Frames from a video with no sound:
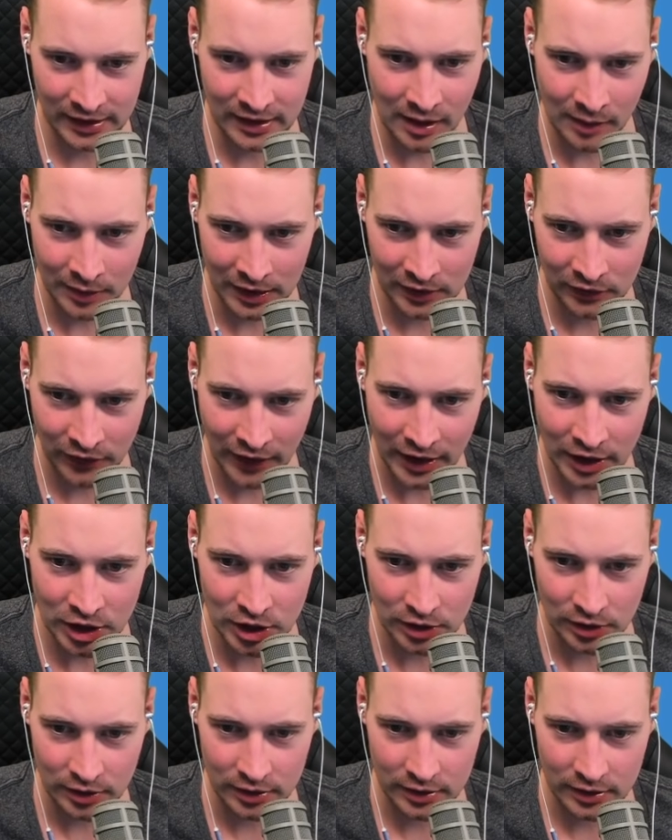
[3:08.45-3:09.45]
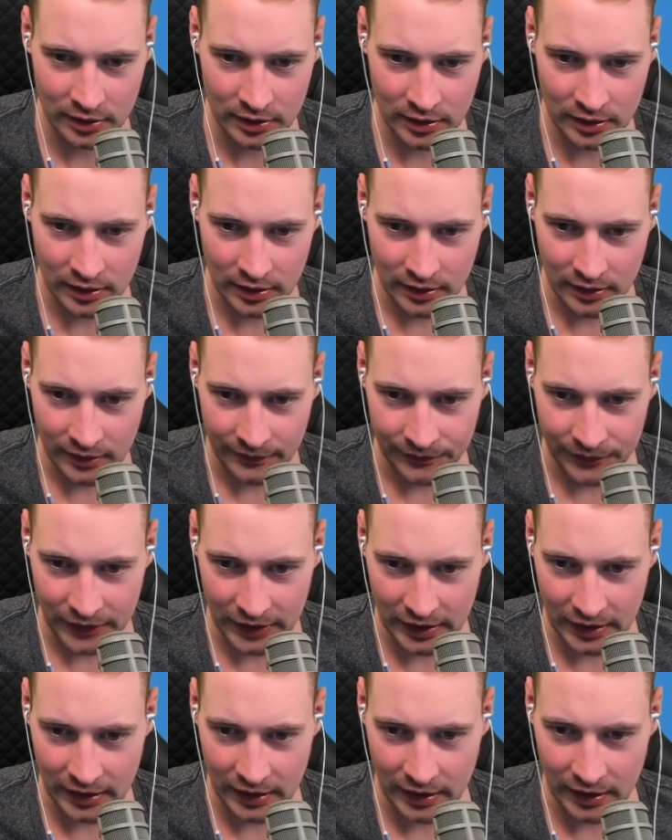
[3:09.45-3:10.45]
Ich glaube, das war schon.
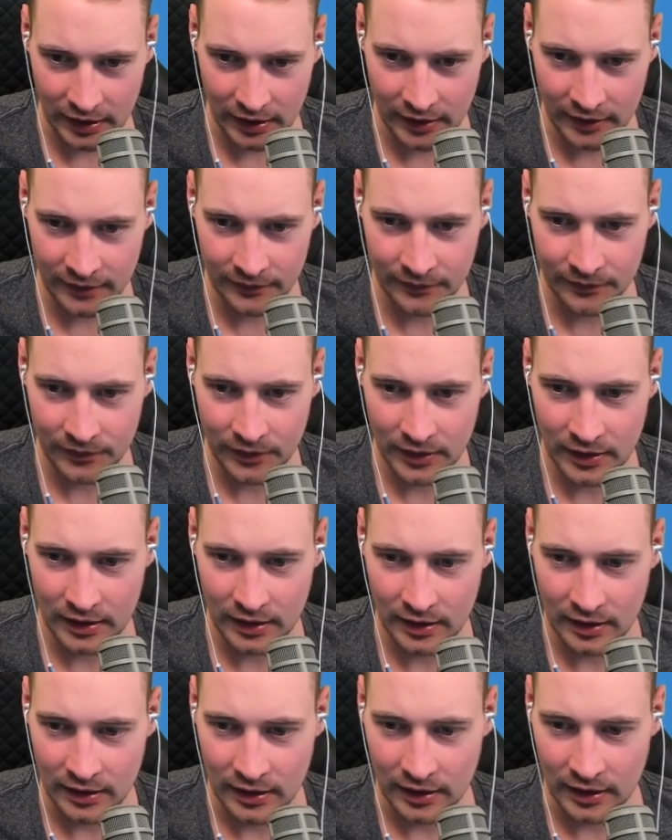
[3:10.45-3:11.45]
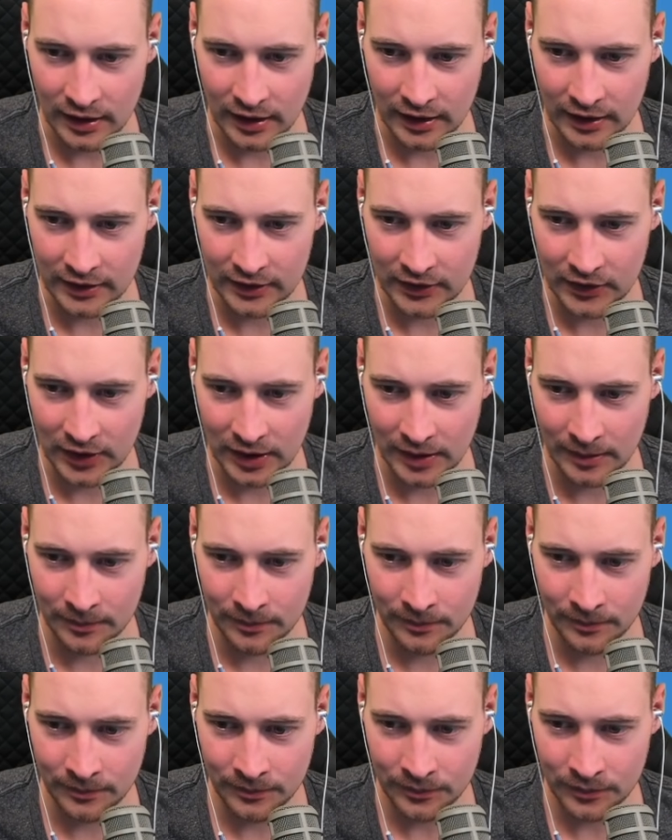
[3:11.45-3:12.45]
Ja.
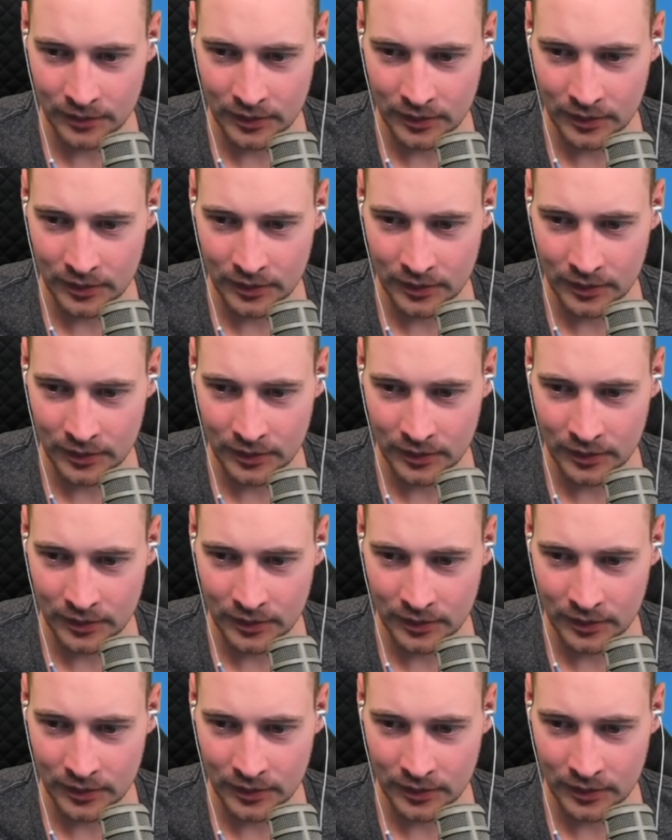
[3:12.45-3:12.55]
Langsam.